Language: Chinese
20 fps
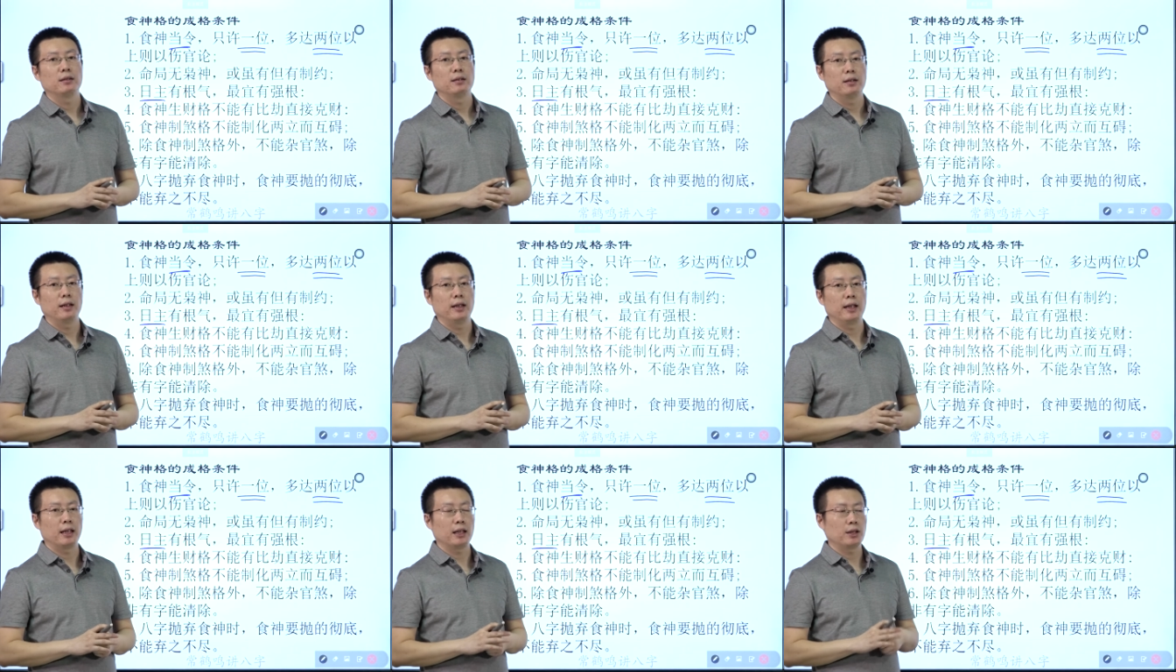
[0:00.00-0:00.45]

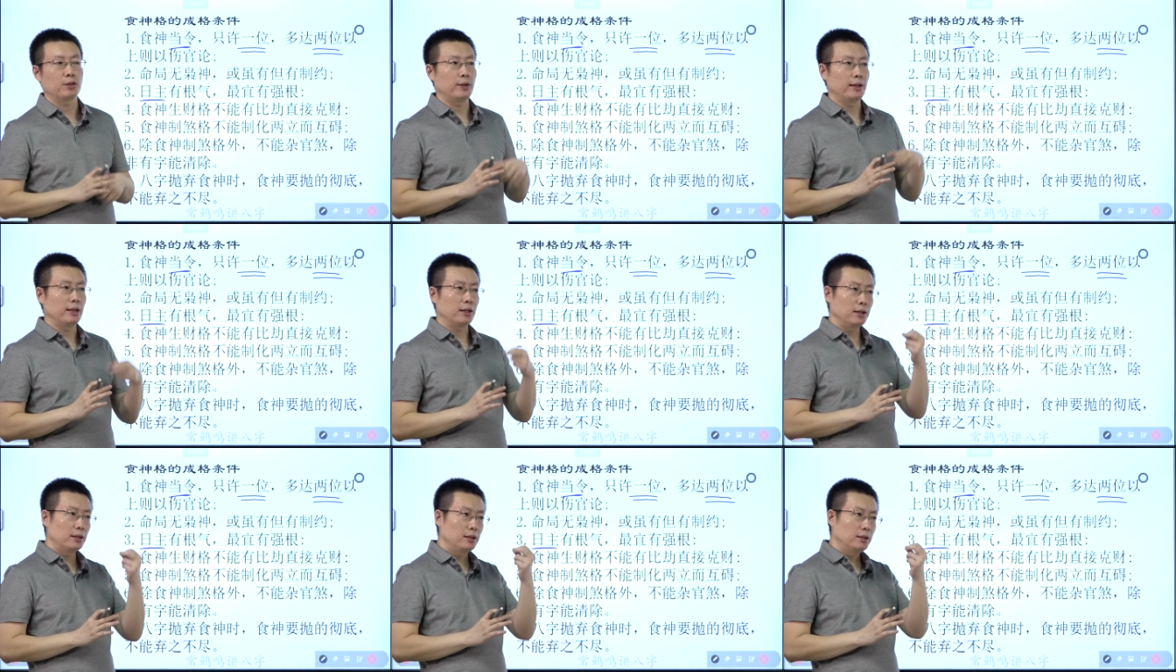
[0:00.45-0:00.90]
哎，它
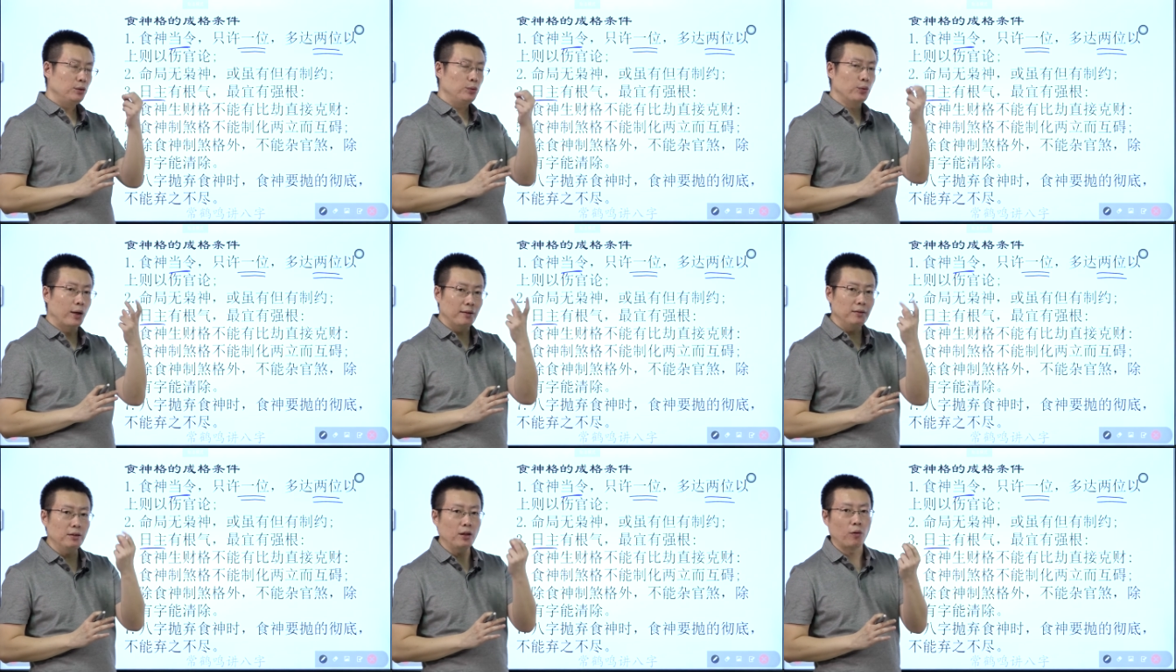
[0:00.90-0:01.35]
算
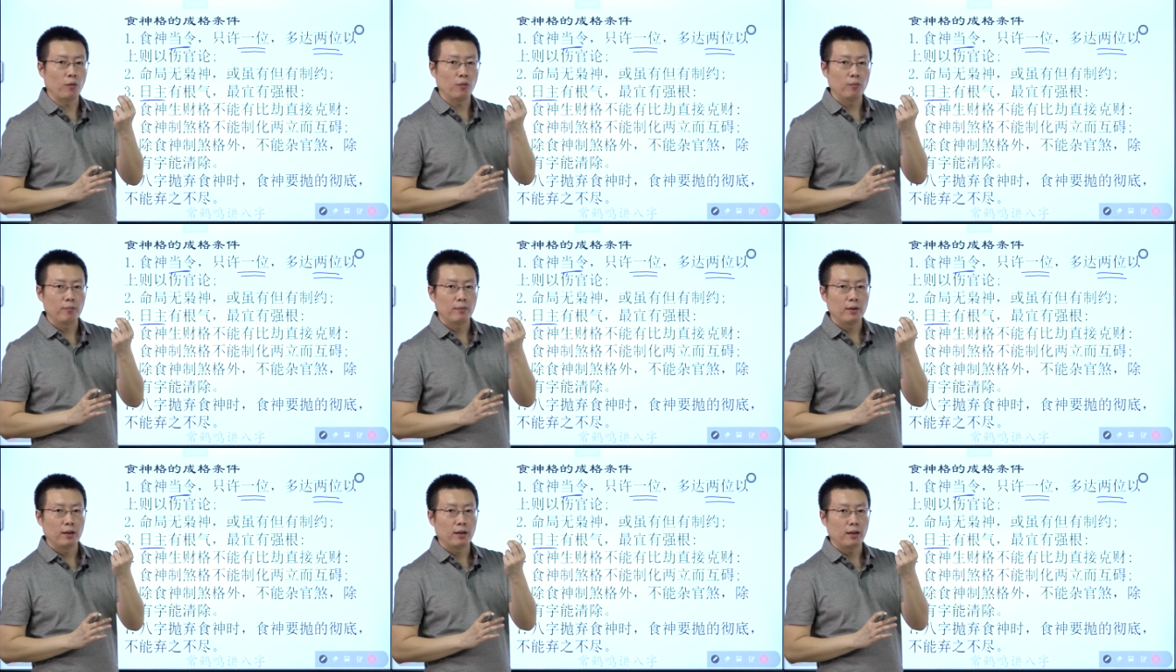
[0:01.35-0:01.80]
源头，
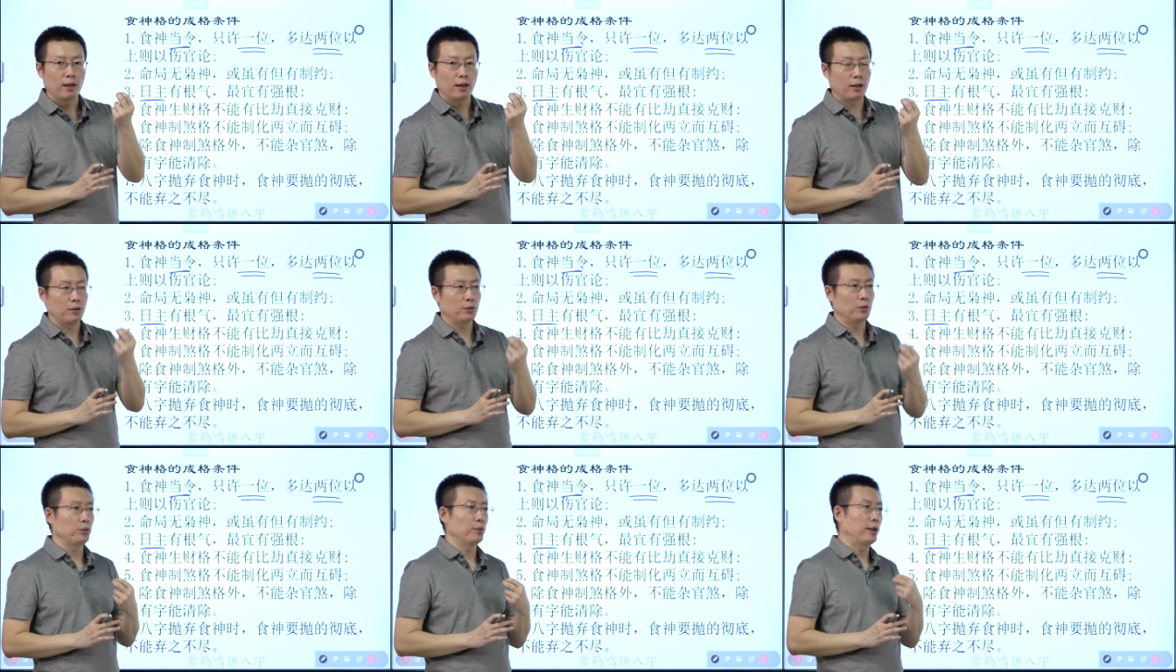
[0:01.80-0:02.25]

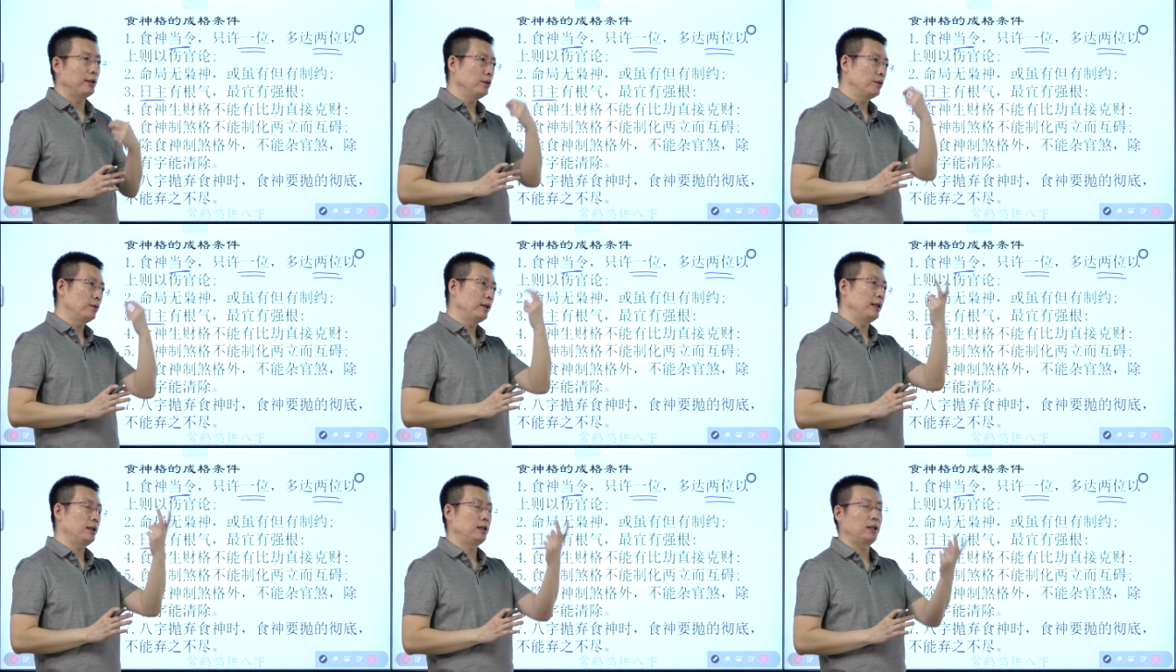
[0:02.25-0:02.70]
啊，有源
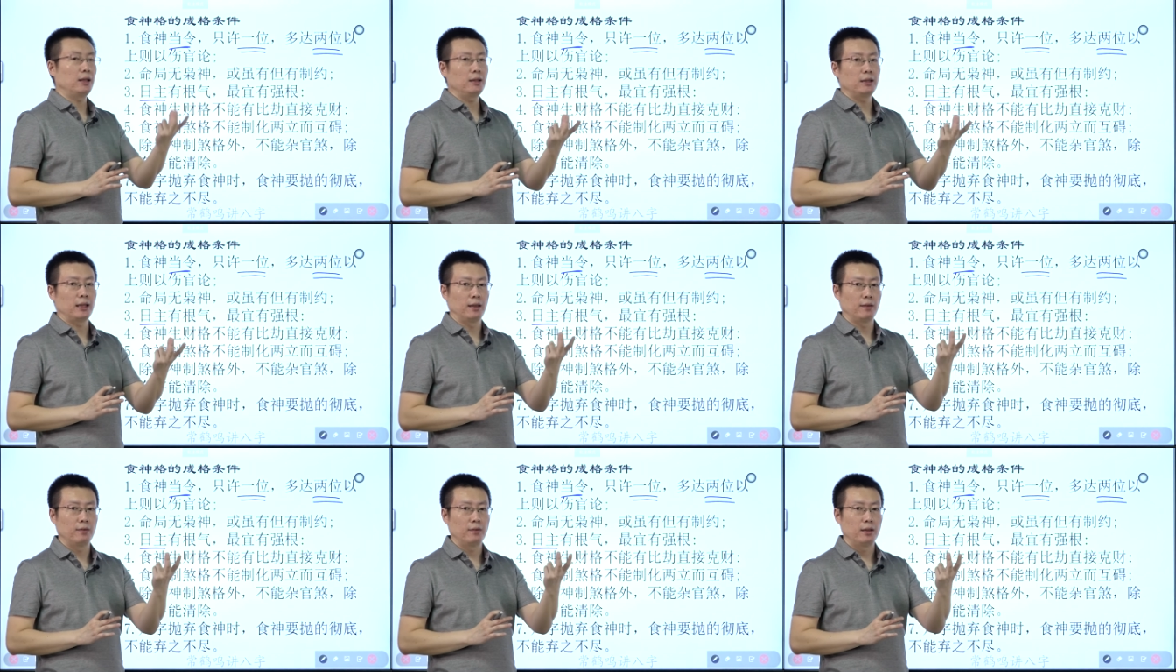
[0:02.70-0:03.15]
头来生
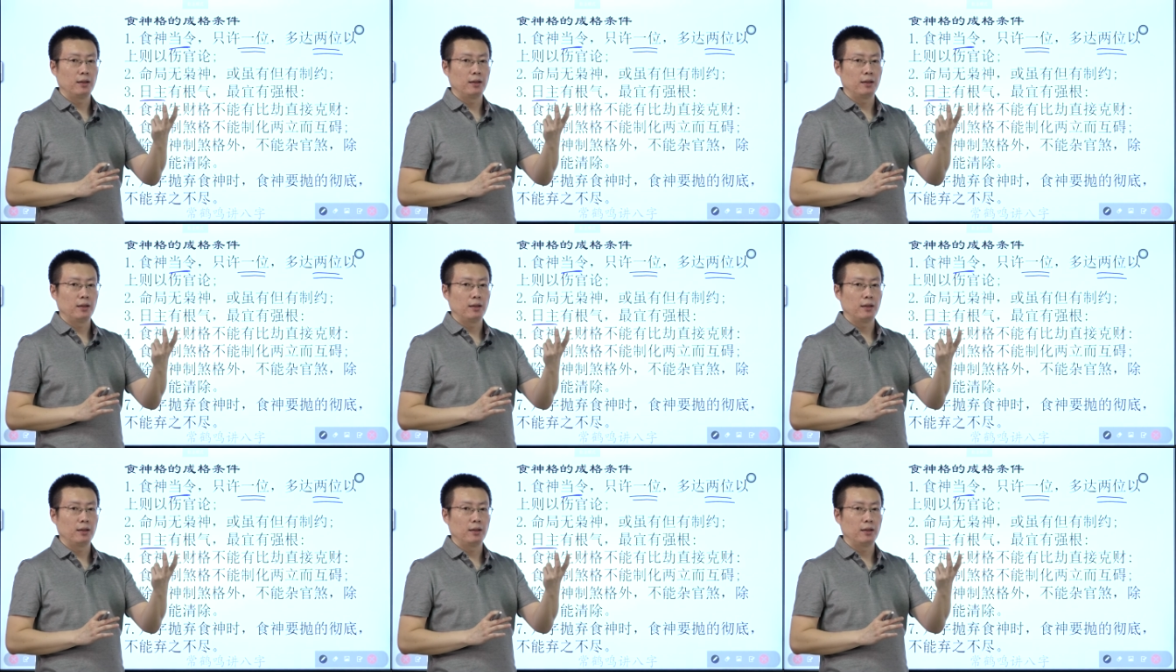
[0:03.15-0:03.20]
它，